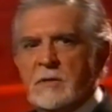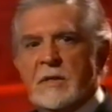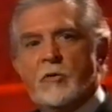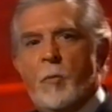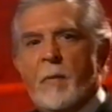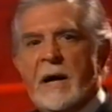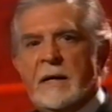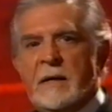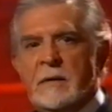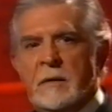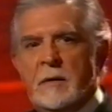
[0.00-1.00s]

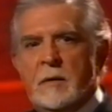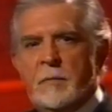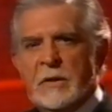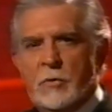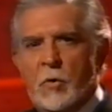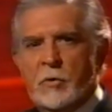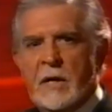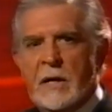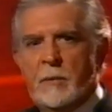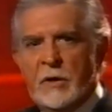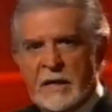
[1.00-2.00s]
Sedomaia mandou que
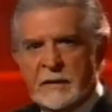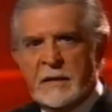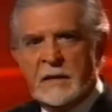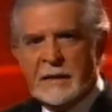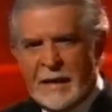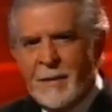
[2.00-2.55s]
a mulher dele